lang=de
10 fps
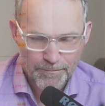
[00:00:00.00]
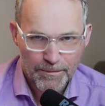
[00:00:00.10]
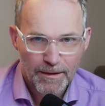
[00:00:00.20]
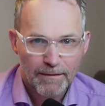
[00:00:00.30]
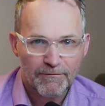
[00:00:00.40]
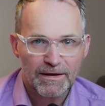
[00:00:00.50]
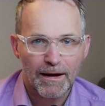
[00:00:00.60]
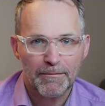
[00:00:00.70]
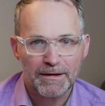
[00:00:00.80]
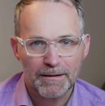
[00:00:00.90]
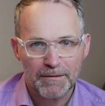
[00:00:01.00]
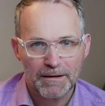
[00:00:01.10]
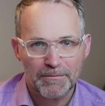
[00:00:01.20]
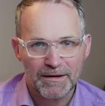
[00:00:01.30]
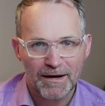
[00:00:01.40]
Wenn der Arbeitnehmer den
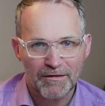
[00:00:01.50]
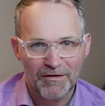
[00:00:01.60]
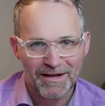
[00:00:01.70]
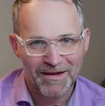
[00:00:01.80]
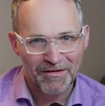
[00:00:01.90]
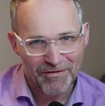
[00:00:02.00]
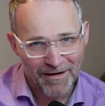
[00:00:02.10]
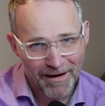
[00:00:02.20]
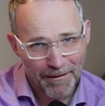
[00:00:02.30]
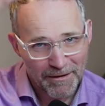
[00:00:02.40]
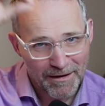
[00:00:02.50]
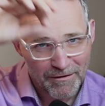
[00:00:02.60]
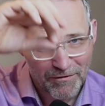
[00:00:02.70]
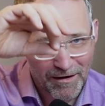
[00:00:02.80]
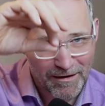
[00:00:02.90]
Betrag zahlt, ist da, habe ich ja
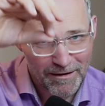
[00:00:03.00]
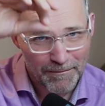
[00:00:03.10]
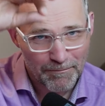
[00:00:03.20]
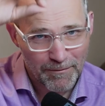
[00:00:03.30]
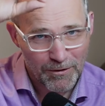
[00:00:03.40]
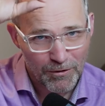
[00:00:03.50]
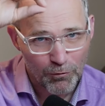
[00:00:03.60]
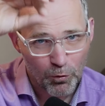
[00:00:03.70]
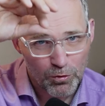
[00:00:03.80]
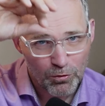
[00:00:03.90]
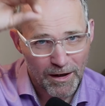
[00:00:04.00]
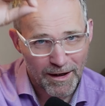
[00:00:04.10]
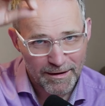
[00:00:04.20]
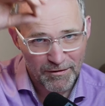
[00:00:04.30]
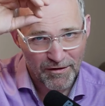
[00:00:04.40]
gesagt, im Lohn und
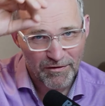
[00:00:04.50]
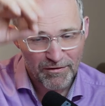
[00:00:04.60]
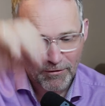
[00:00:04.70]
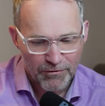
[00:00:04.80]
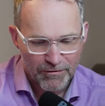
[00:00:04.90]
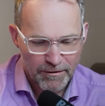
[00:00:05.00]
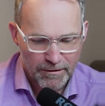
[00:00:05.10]
Gehalt 6.000 drin.